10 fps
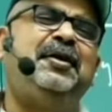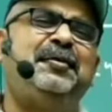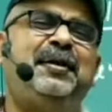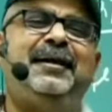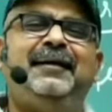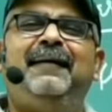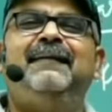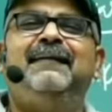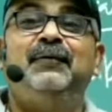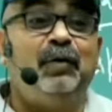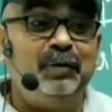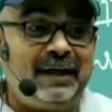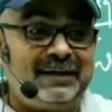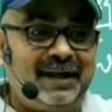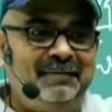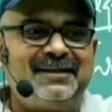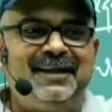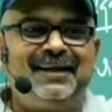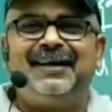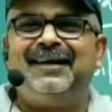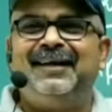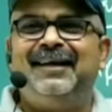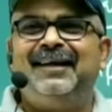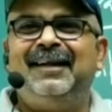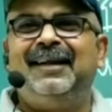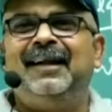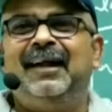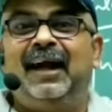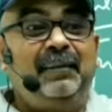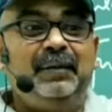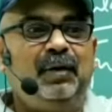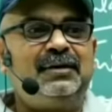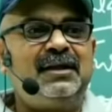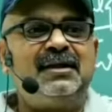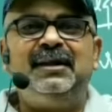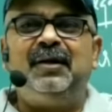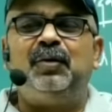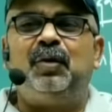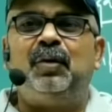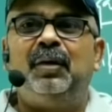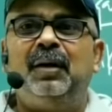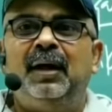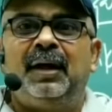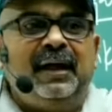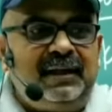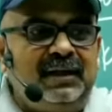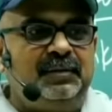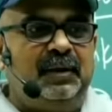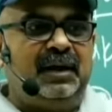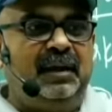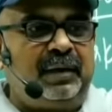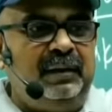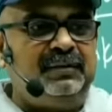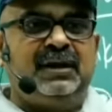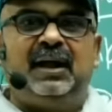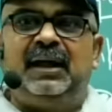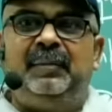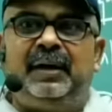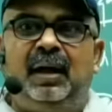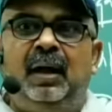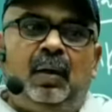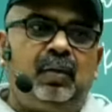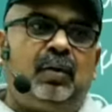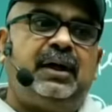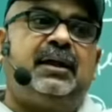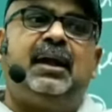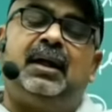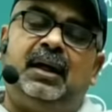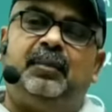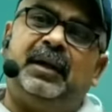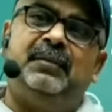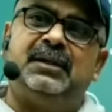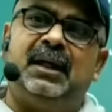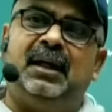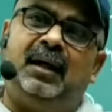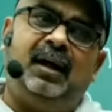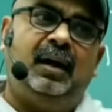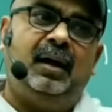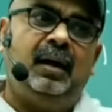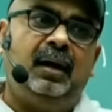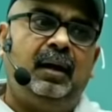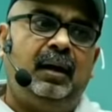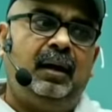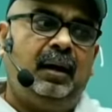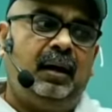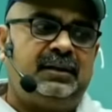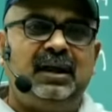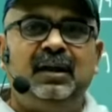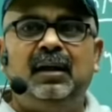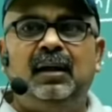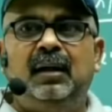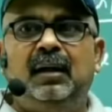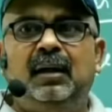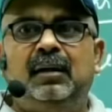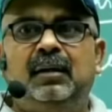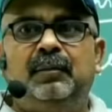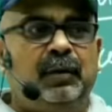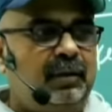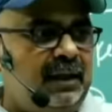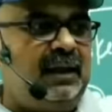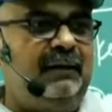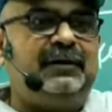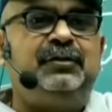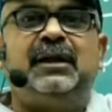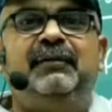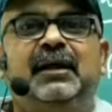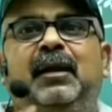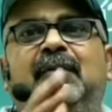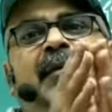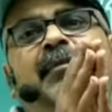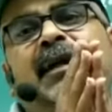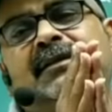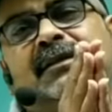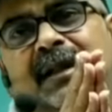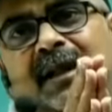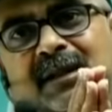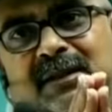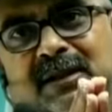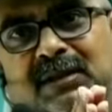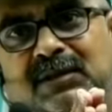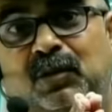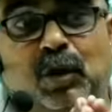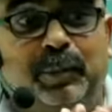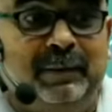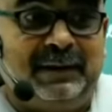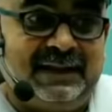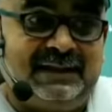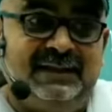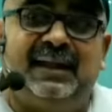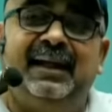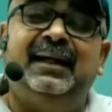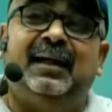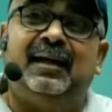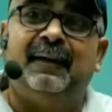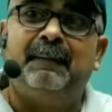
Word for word: देने दो गाली वो उनका धर्म है सर आपने बहुत कष्ट दिया उनको कि आईएस बन रहे हैं प्रिलिम्स निकल गया मेरा उनको झटका लगा कि यार प्रिलिम्स निकल गया हाँ अच्छा फिर चला गया वैष्णो देवी की भगवान मेज ना निकले किसी तरह से उनको अपने बच्चे की चिंता नहीं है